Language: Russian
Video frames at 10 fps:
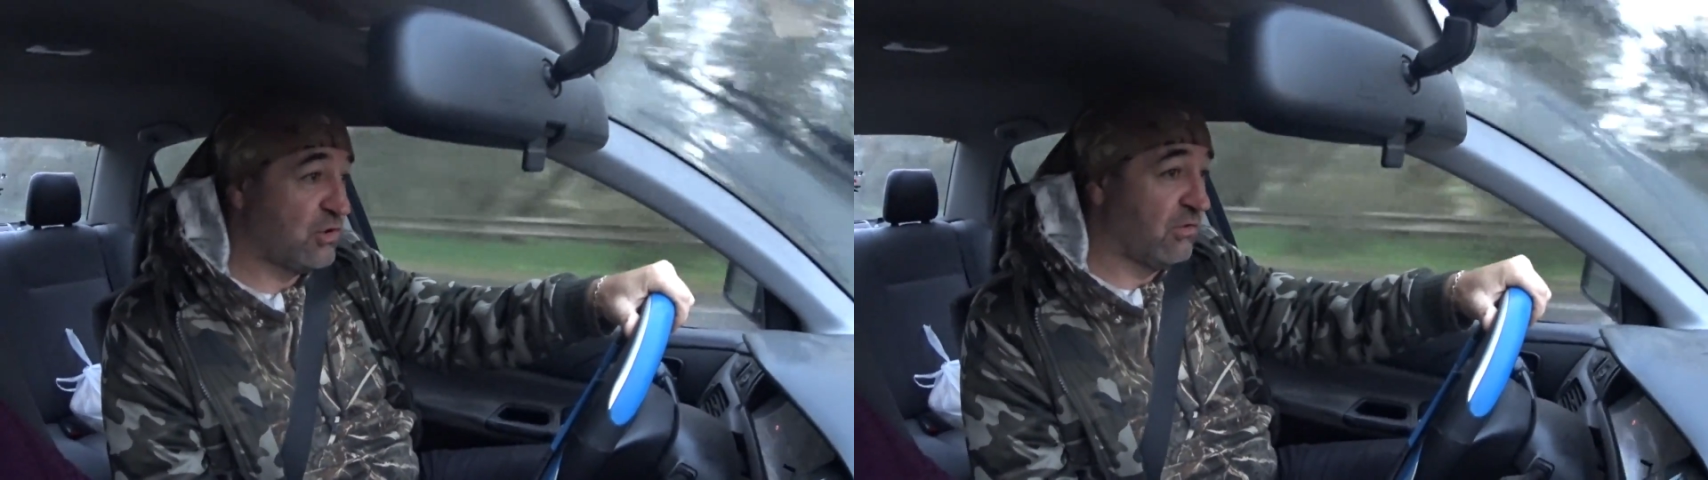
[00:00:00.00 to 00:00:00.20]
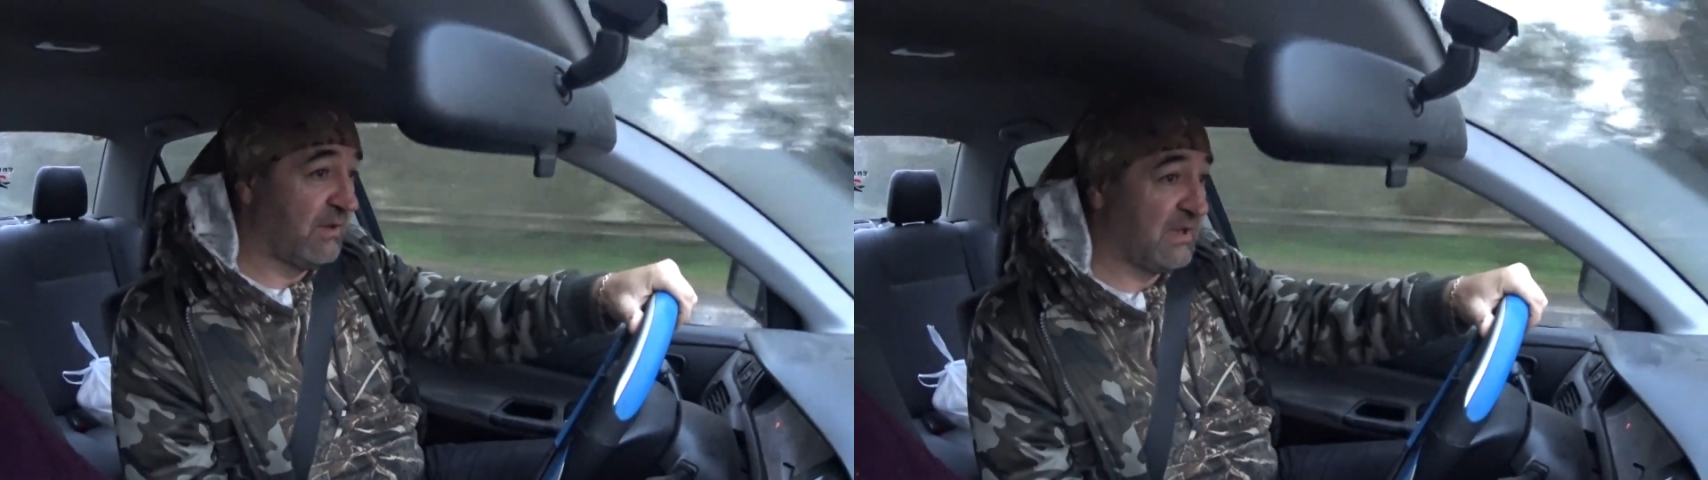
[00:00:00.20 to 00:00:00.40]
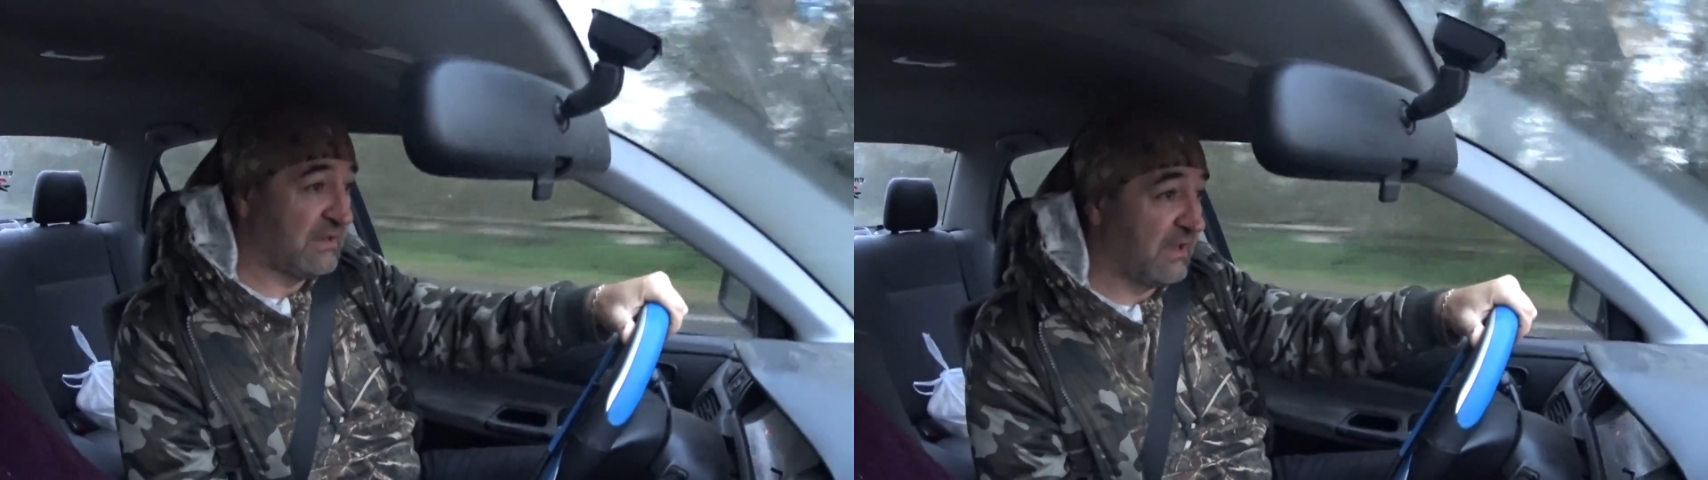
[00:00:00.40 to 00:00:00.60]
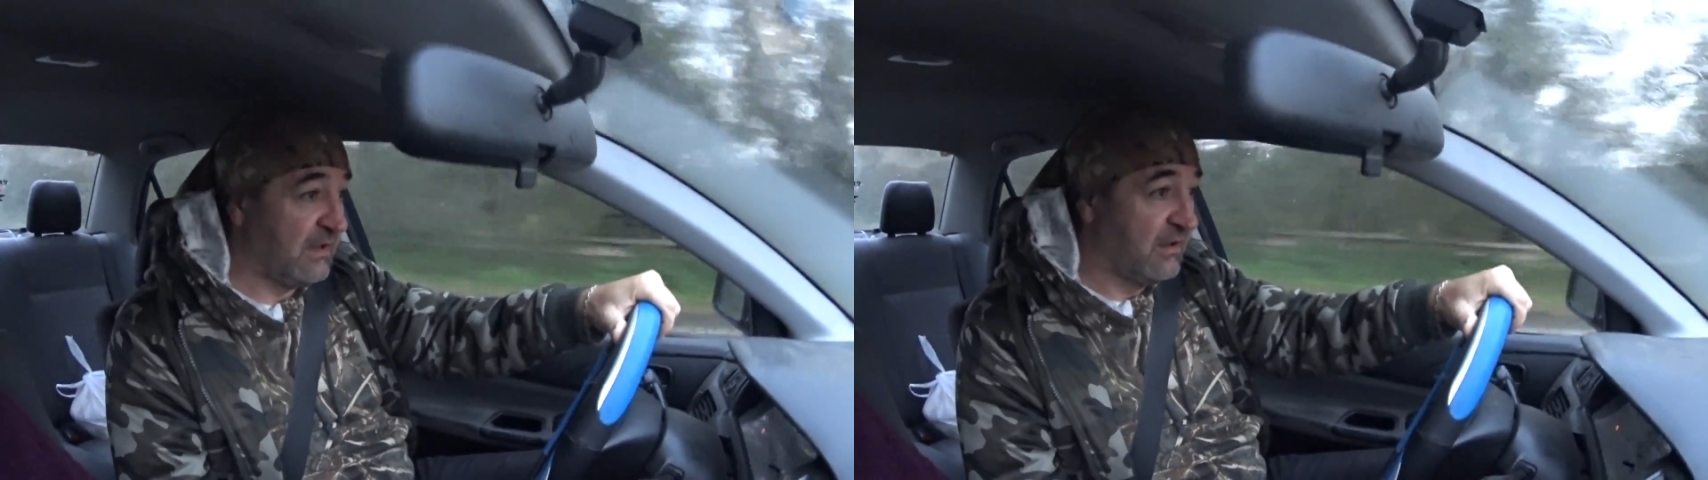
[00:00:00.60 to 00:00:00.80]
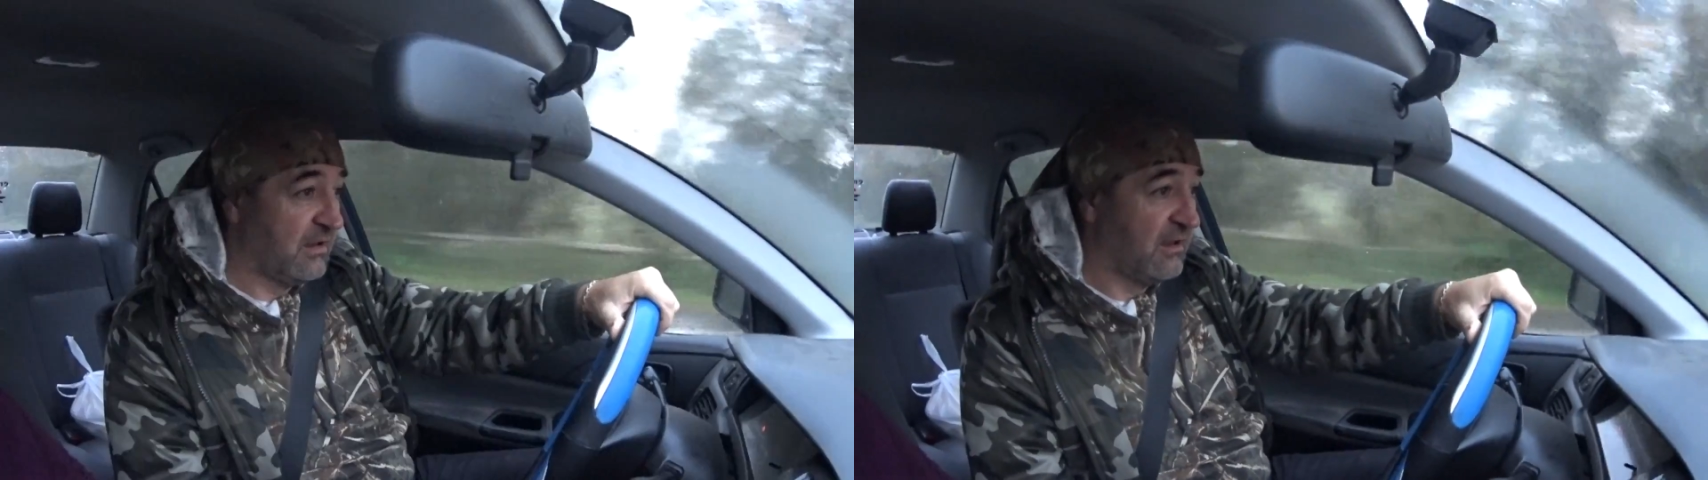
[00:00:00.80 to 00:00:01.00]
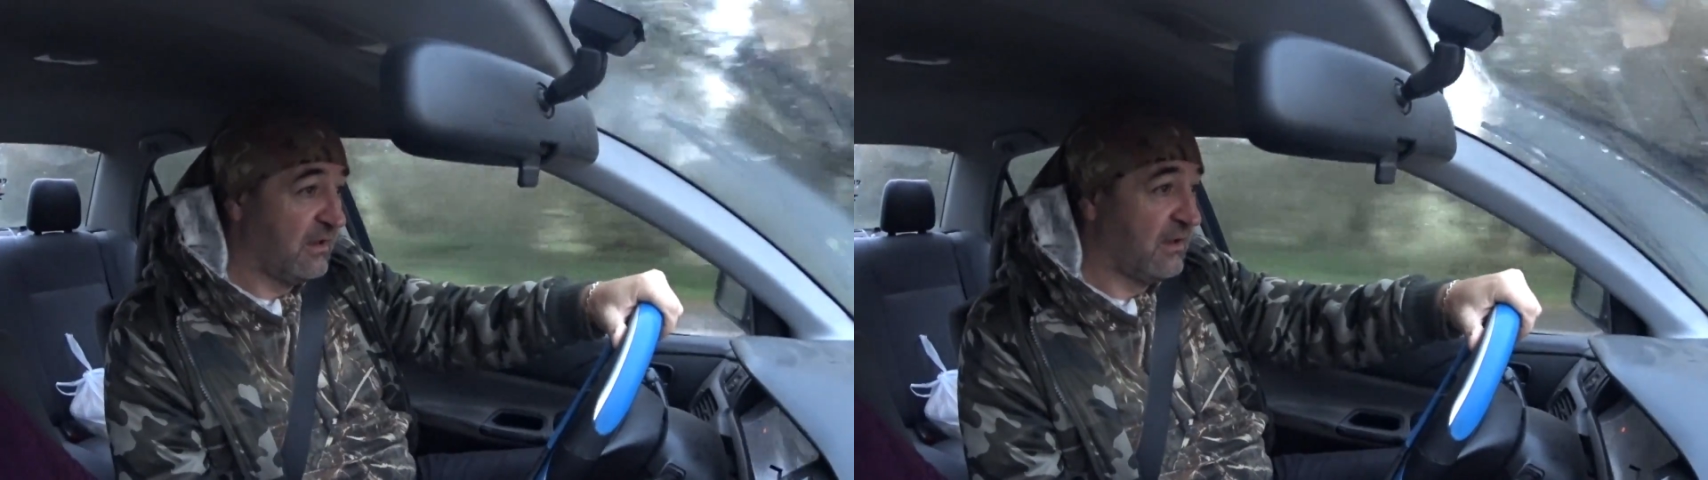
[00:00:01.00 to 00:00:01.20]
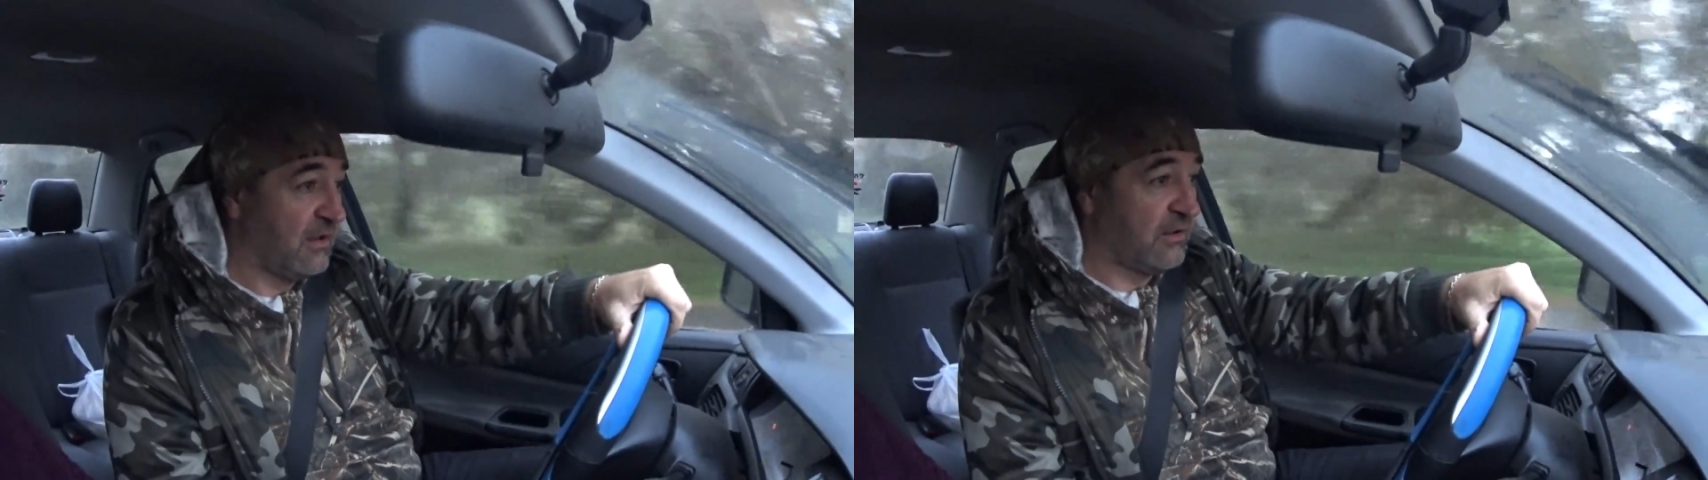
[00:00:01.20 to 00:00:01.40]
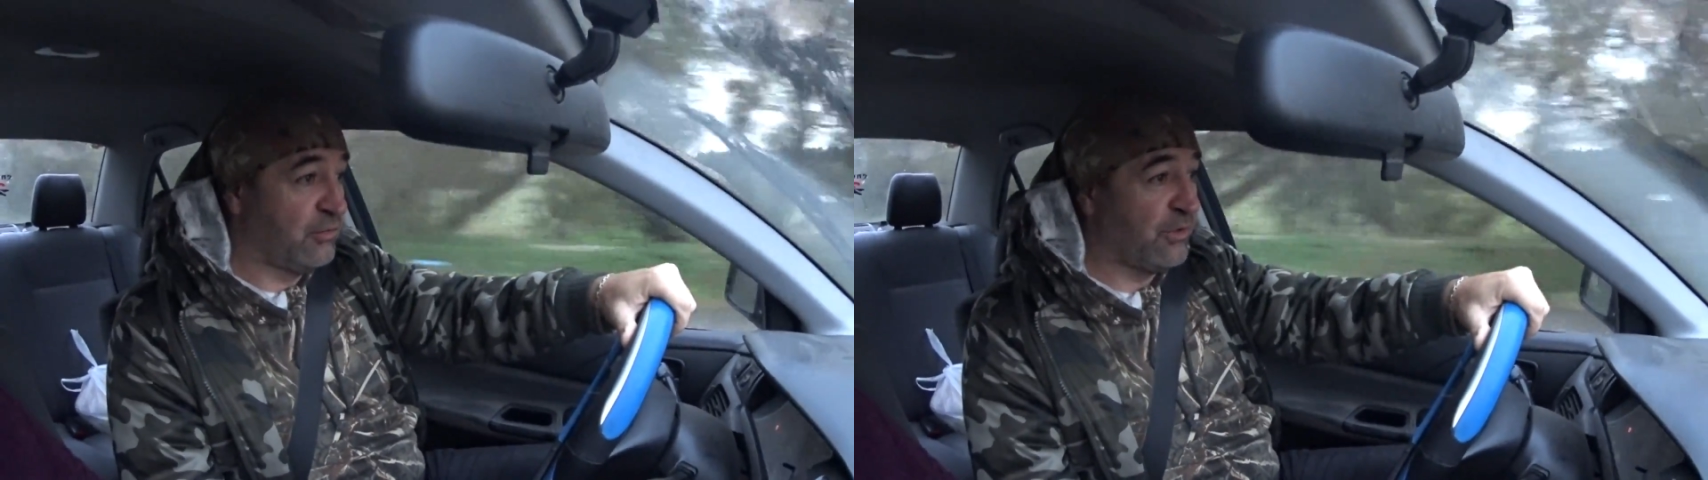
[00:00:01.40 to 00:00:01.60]
новый отель.
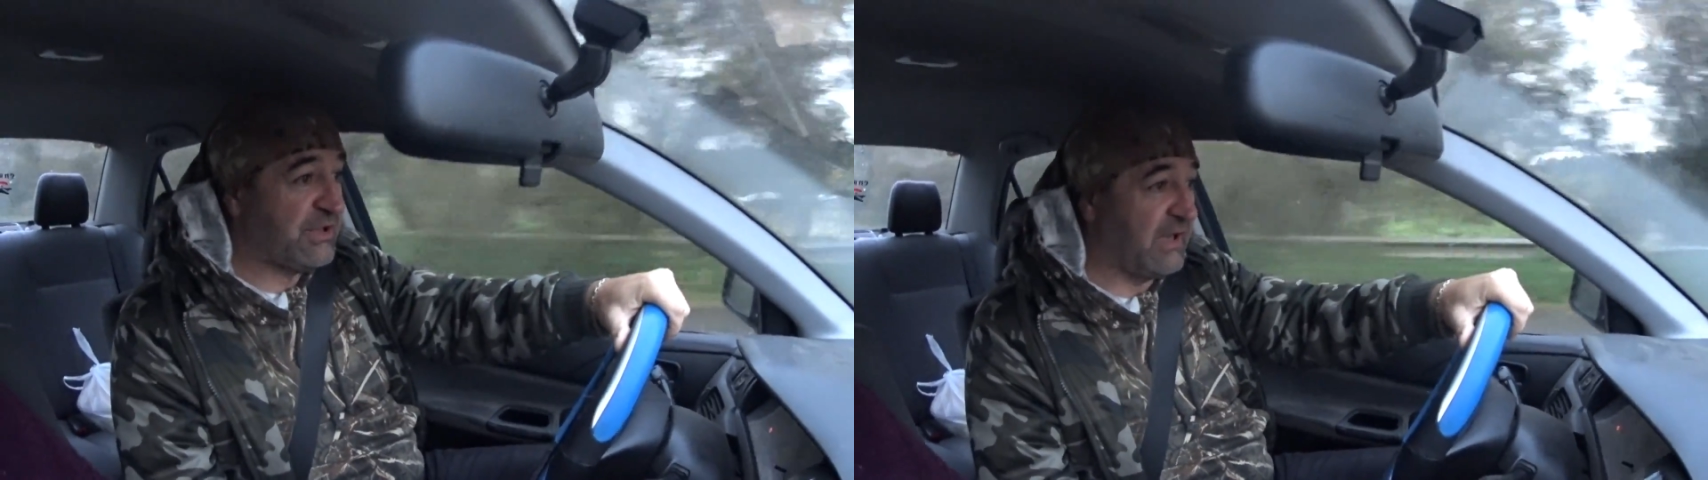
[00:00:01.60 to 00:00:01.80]
Дождь